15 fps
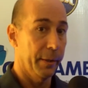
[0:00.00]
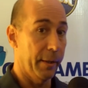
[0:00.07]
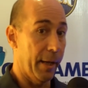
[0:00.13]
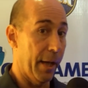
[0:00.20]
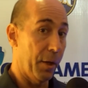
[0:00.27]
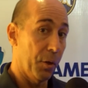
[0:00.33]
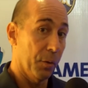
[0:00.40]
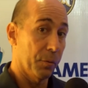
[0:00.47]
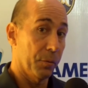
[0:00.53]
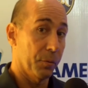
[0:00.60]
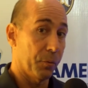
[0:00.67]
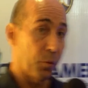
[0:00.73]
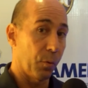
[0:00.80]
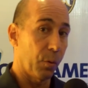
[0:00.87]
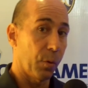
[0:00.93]
y ellos
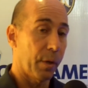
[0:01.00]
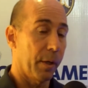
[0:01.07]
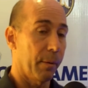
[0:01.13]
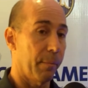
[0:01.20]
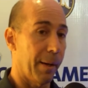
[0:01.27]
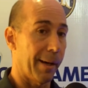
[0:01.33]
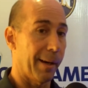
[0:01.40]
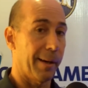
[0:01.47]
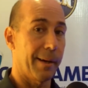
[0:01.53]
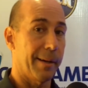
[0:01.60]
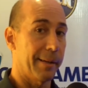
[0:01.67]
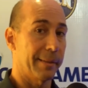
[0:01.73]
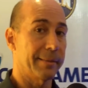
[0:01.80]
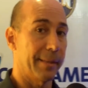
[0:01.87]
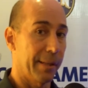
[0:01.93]
son los que van
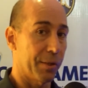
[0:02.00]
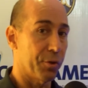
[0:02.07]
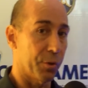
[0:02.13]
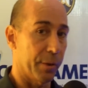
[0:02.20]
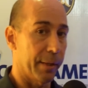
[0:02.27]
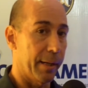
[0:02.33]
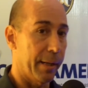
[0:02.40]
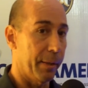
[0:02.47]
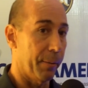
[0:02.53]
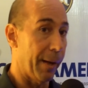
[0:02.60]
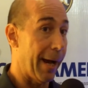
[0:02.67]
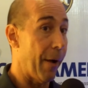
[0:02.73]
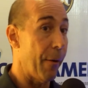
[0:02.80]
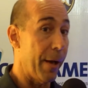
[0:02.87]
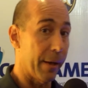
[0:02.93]
a seleccionar y
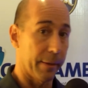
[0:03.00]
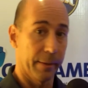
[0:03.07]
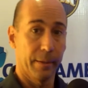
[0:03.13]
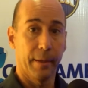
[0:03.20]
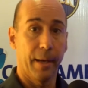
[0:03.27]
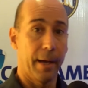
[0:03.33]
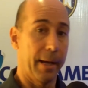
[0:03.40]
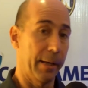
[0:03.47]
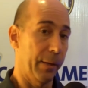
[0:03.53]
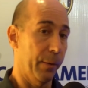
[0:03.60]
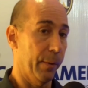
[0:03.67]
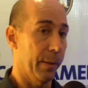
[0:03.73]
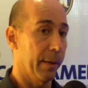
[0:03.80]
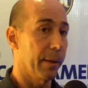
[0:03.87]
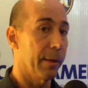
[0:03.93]
van a ver a
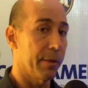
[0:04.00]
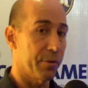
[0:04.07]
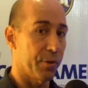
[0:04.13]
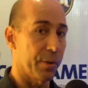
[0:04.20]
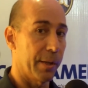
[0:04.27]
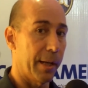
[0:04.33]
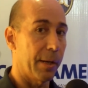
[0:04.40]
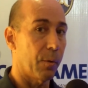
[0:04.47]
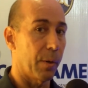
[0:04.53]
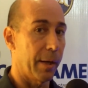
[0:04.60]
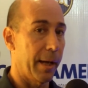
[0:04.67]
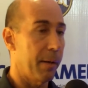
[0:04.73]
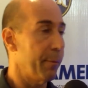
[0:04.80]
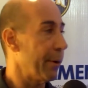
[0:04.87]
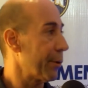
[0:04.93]
nivel nacional cuál
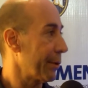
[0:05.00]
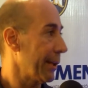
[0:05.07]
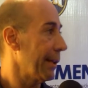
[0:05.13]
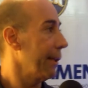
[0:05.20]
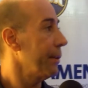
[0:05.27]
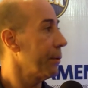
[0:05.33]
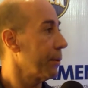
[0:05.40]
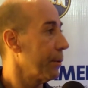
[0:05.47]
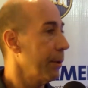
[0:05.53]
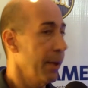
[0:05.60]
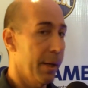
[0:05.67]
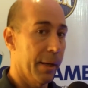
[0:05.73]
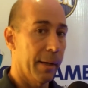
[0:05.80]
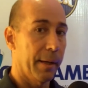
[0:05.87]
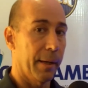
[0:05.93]
es el mejor talento
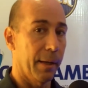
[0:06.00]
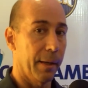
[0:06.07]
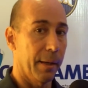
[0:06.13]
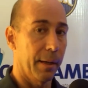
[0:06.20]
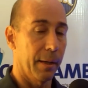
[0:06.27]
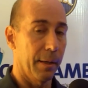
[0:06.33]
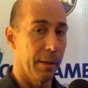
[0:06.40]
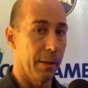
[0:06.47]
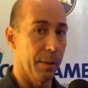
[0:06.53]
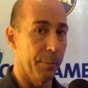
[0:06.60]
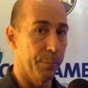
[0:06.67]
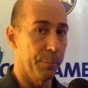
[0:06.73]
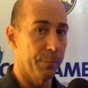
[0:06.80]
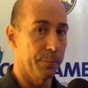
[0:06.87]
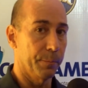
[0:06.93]
que
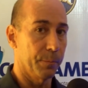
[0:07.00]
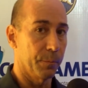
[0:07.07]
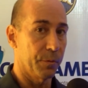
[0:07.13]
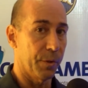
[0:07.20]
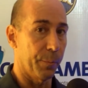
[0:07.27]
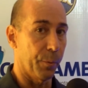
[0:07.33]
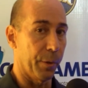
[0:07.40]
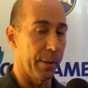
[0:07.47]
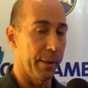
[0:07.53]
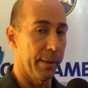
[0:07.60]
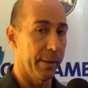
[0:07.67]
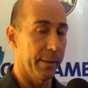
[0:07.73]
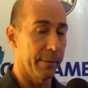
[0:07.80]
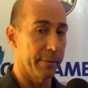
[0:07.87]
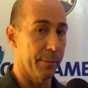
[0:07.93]
mm, mm, se
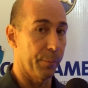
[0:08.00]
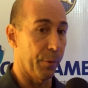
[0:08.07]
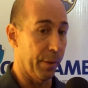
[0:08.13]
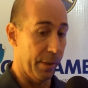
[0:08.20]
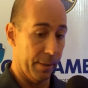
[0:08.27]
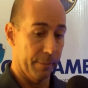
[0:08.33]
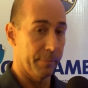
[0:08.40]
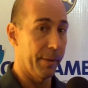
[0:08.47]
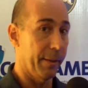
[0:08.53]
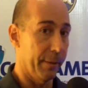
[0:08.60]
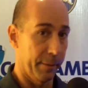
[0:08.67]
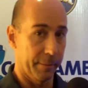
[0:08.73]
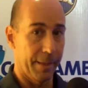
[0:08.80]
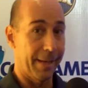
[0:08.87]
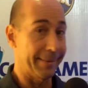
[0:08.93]
puede... Se puede
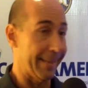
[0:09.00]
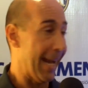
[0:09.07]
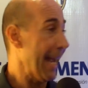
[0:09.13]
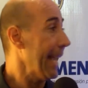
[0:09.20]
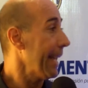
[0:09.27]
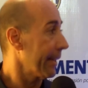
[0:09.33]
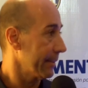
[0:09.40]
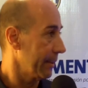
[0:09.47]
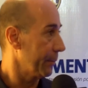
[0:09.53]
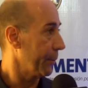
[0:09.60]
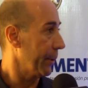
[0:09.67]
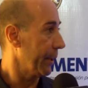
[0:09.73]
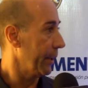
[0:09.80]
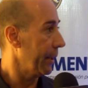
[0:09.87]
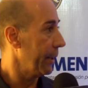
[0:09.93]
eh, atraer, se
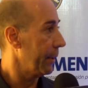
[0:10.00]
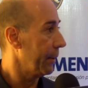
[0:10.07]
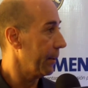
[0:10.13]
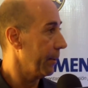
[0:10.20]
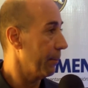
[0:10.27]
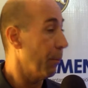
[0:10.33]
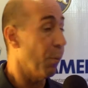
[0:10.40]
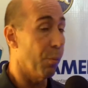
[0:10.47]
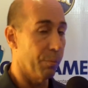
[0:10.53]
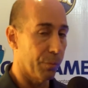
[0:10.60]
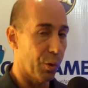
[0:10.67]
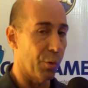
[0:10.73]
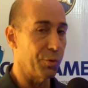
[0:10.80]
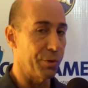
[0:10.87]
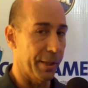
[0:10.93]
puede
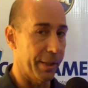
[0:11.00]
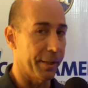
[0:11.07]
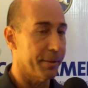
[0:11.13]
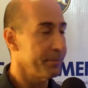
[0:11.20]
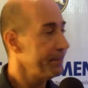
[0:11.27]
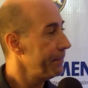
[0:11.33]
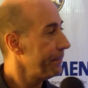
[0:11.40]
conseguir.